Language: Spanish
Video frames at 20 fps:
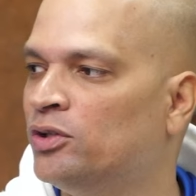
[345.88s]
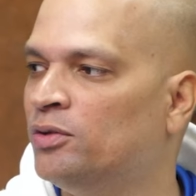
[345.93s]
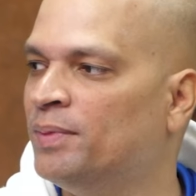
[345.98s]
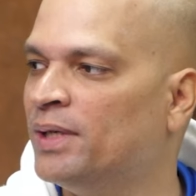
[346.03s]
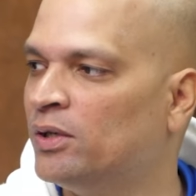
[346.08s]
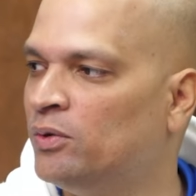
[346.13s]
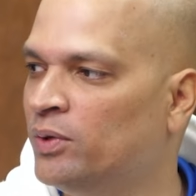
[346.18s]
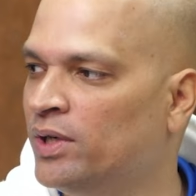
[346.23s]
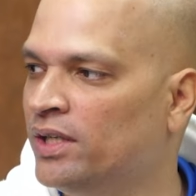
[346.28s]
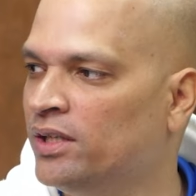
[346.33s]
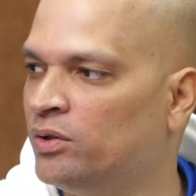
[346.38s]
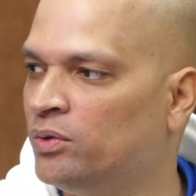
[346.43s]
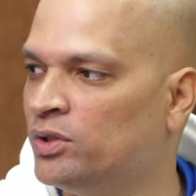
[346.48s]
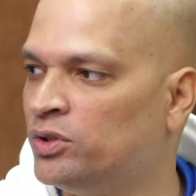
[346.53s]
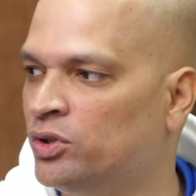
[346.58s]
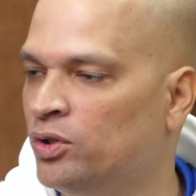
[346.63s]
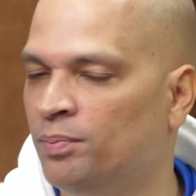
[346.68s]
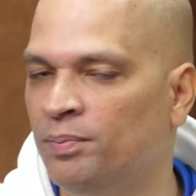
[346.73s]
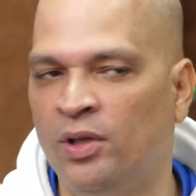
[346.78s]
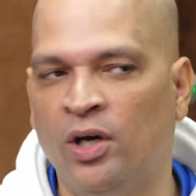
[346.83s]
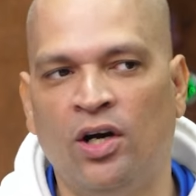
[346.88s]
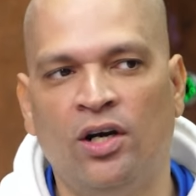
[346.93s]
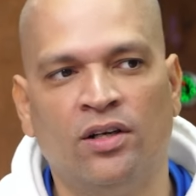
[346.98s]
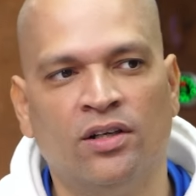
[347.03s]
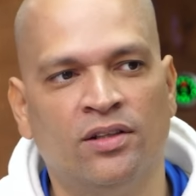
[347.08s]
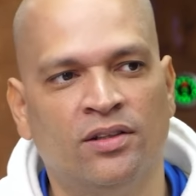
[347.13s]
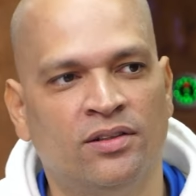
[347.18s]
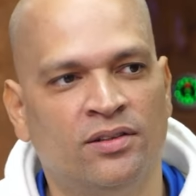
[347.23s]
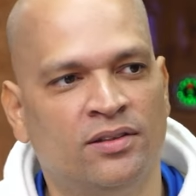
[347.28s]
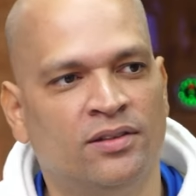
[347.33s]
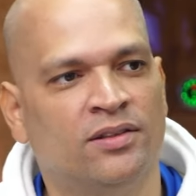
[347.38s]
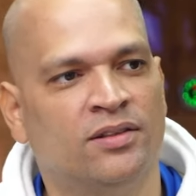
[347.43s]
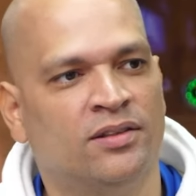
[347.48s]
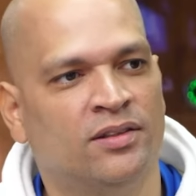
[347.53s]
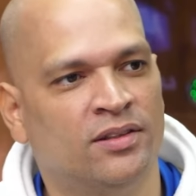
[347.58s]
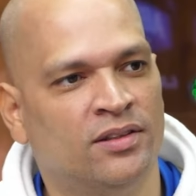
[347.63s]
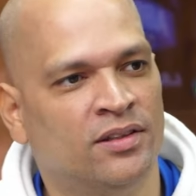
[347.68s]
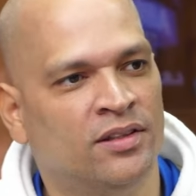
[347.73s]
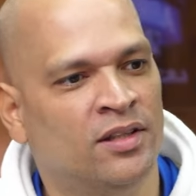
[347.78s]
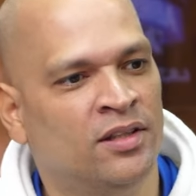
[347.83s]
come cuentos. Ah, va, mucho
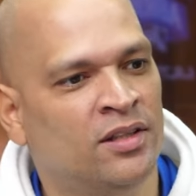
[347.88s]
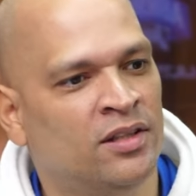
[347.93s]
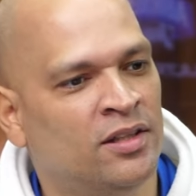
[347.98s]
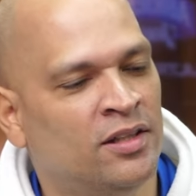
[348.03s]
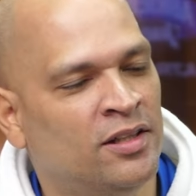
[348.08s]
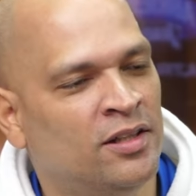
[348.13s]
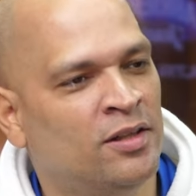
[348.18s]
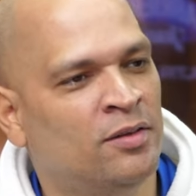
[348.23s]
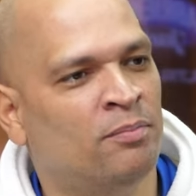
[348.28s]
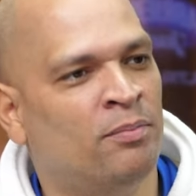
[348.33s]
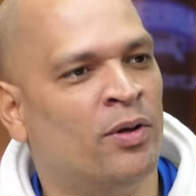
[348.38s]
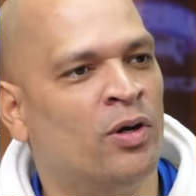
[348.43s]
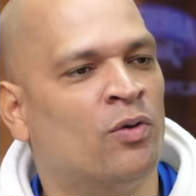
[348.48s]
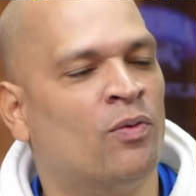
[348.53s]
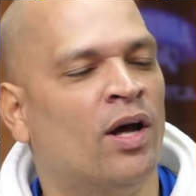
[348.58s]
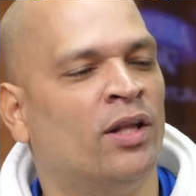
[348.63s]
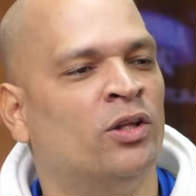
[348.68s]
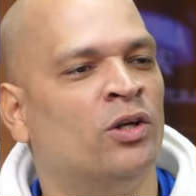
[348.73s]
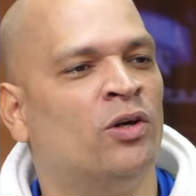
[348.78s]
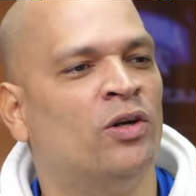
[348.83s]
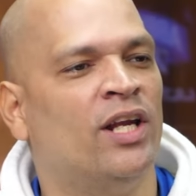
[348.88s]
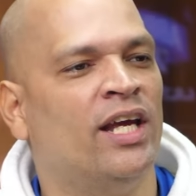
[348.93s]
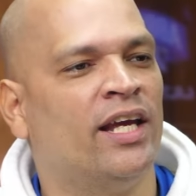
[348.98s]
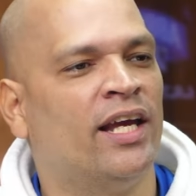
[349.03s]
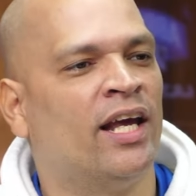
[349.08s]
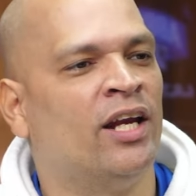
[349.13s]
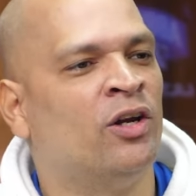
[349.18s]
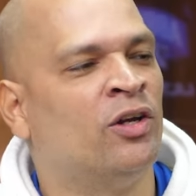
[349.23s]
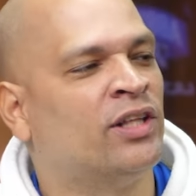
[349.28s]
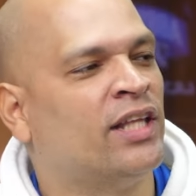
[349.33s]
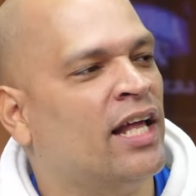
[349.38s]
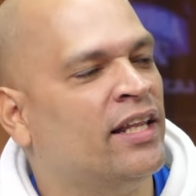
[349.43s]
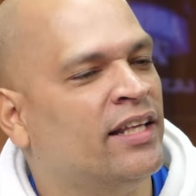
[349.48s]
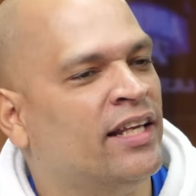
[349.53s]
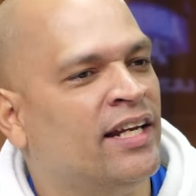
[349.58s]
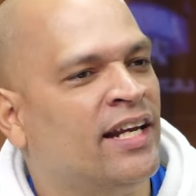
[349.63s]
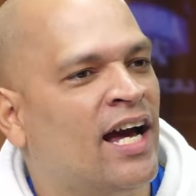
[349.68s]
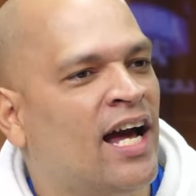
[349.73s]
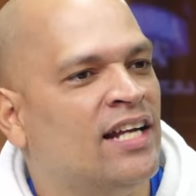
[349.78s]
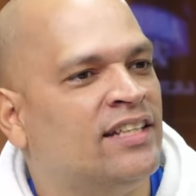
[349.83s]
al este Pero cuando los Lakers no están
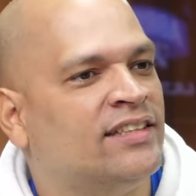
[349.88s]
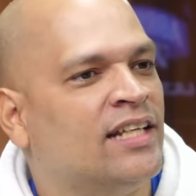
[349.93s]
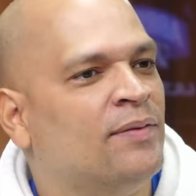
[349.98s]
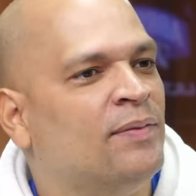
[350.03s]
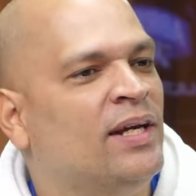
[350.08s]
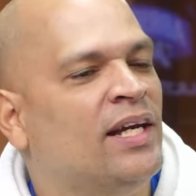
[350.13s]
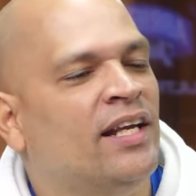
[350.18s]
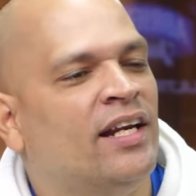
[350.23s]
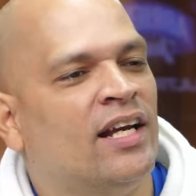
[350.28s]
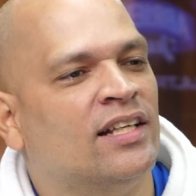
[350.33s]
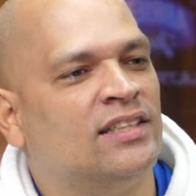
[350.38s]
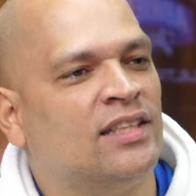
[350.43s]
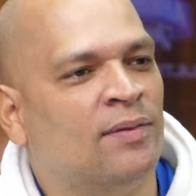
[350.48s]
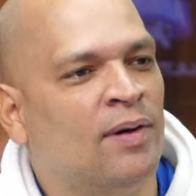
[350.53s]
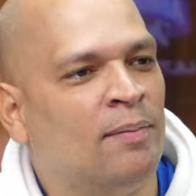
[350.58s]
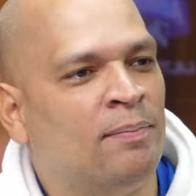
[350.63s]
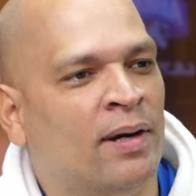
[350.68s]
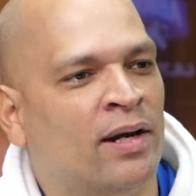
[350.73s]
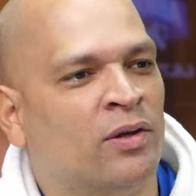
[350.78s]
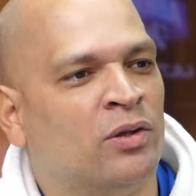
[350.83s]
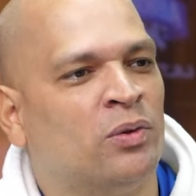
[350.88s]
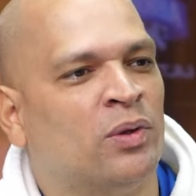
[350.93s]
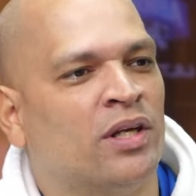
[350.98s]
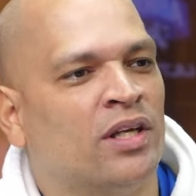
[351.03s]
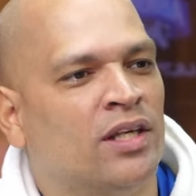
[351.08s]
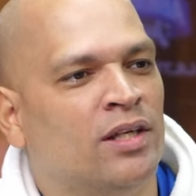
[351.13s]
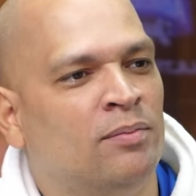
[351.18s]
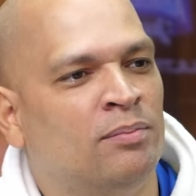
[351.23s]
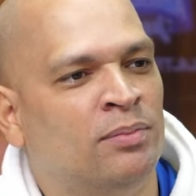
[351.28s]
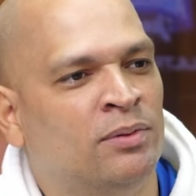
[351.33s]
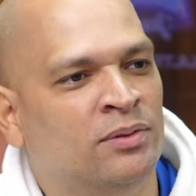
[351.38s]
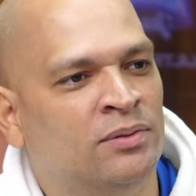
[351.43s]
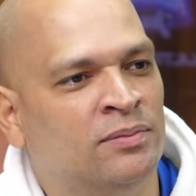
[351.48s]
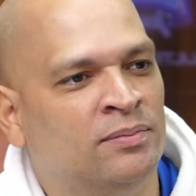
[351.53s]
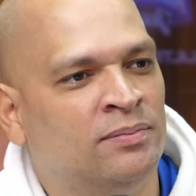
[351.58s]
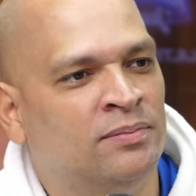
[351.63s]
de nada, se vira y se va para otro equipo.